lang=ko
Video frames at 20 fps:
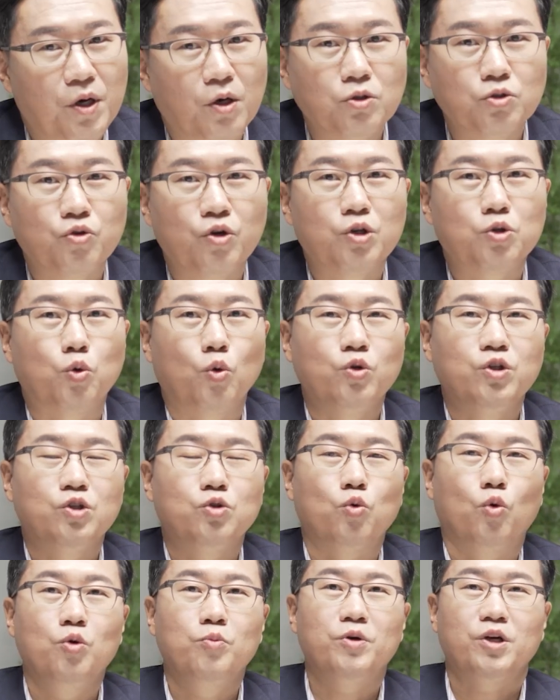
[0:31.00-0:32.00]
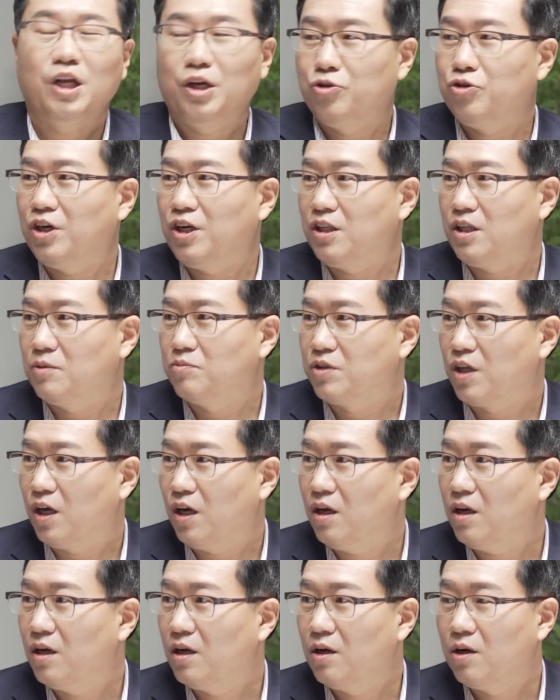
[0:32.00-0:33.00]
평소에 돈이 놀면 안 되기
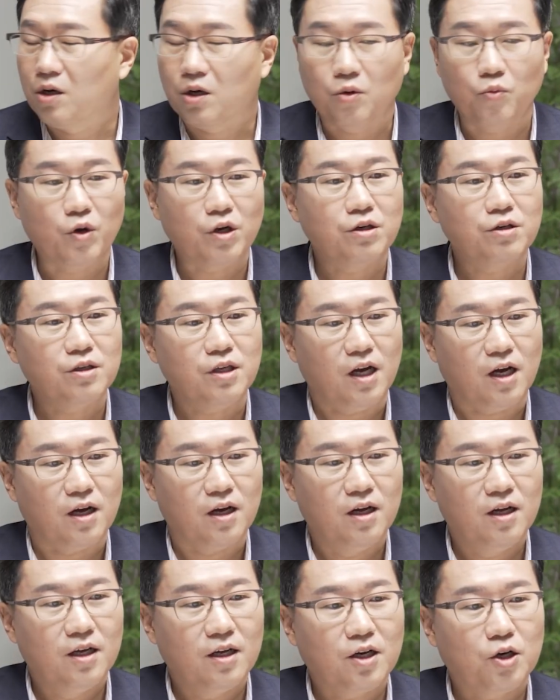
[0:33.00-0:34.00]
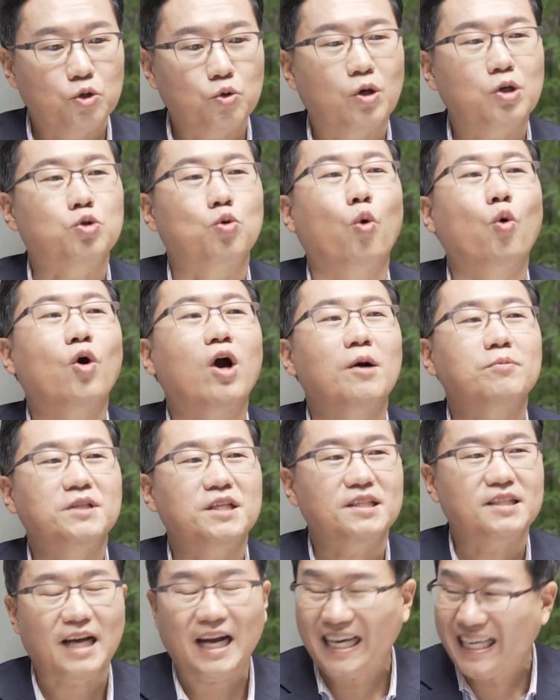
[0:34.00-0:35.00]
때문에 네. 왜 그러냐? 그동안
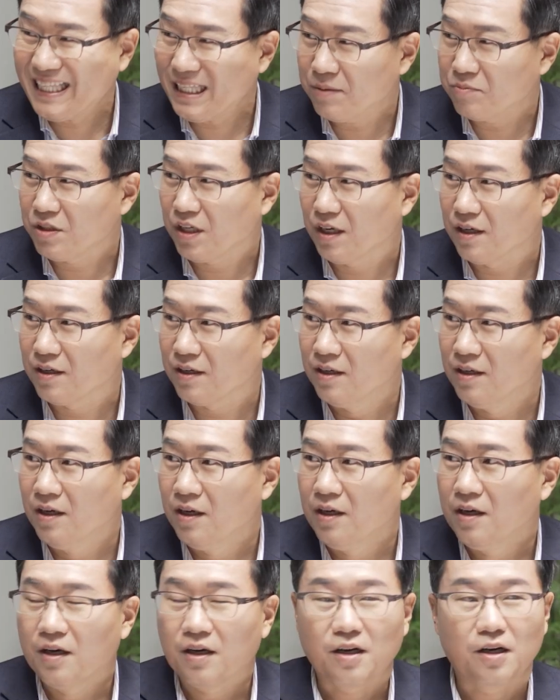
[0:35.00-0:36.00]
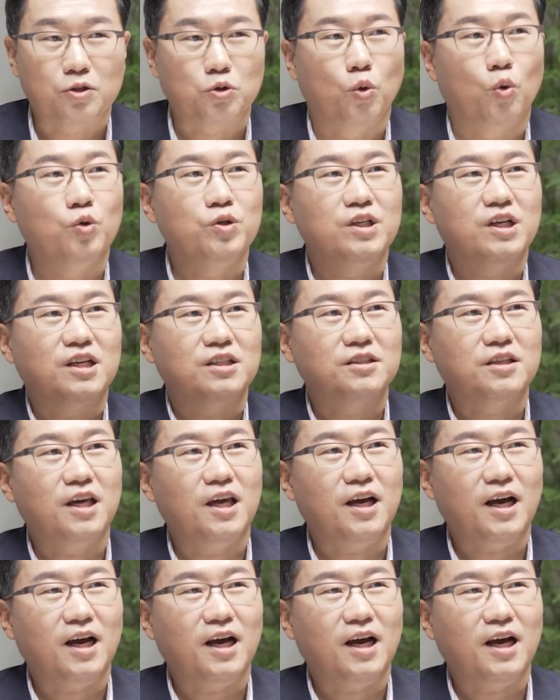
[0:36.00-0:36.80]
돈값이 쌌기 때문이에요. 네. 그러니까 돈이라는